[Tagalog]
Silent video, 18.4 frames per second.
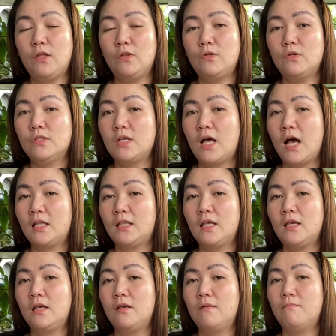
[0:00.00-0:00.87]
dun sa
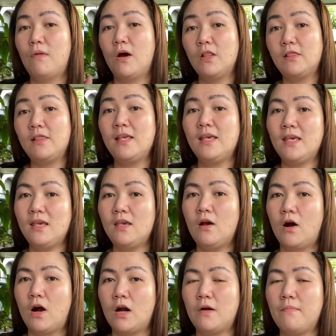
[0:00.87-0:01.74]
ating monthly
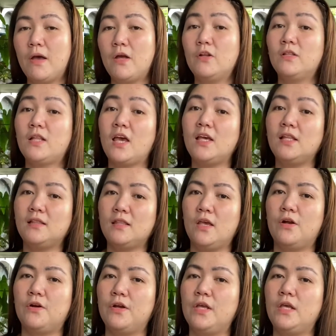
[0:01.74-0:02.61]
ER, meron tayong
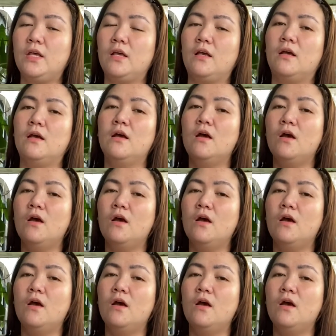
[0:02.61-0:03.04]
tearing.